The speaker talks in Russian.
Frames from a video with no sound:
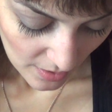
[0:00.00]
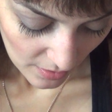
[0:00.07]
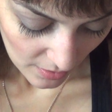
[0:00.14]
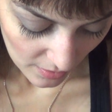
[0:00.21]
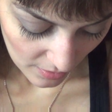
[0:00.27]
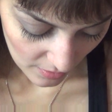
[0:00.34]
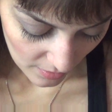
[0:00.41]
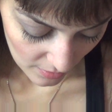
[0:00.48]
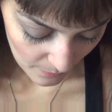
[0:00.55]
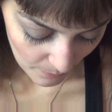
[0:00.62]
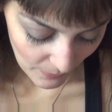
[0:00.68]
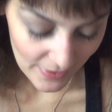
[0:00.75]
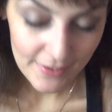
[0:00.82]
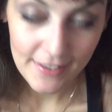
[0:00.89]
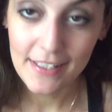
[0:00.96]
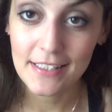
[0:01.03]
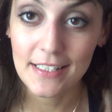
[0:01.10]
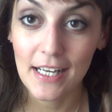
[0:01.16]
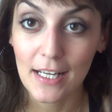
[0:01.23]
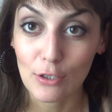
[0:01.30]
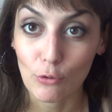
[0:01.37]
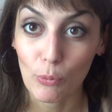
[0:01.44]

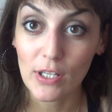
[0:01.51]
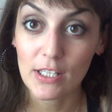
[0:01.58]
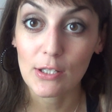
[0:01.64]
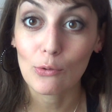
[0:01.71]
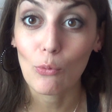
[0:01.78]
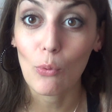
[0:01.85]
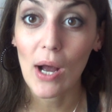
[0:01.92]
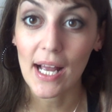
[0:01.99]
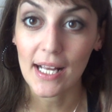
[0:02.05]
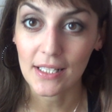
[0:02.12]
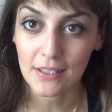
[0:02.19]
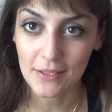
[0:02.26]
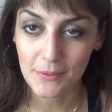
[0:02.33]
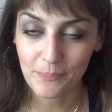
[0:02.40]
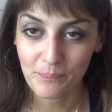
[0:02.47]
палетка от Wet n Wild.